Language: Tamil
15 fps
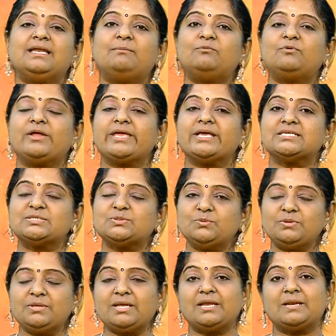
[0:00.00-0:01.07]
நம்முடைய
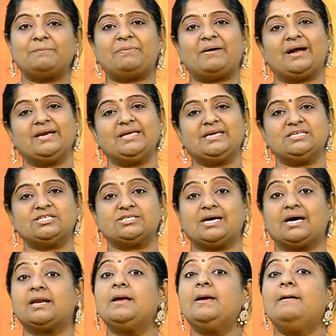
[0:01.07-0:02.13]
சுந்தரர்
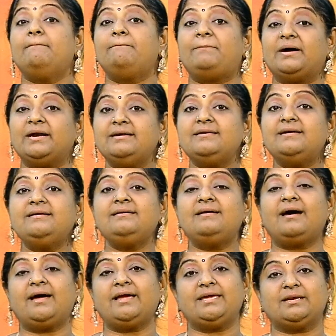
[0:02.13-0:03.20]
பாடுகின்றார்
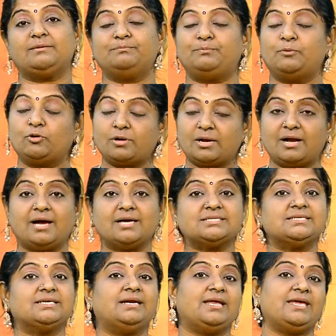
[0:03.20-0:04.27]
பன்னெண்டாயிரம்
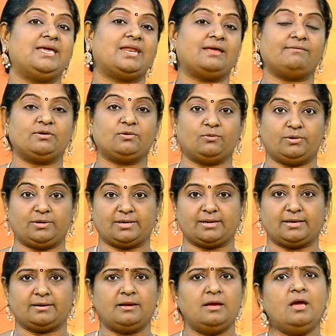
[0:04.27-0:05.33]
பொற்காசுகளை இறைவன்
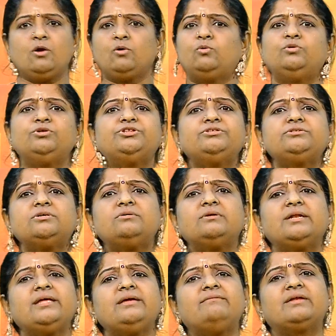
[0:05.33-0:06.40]
கொடுக்குறார் கொடுத்துட்ட
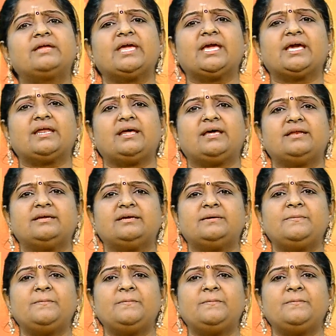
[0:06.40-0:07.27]
உடனே இவர் கேட்குறாரு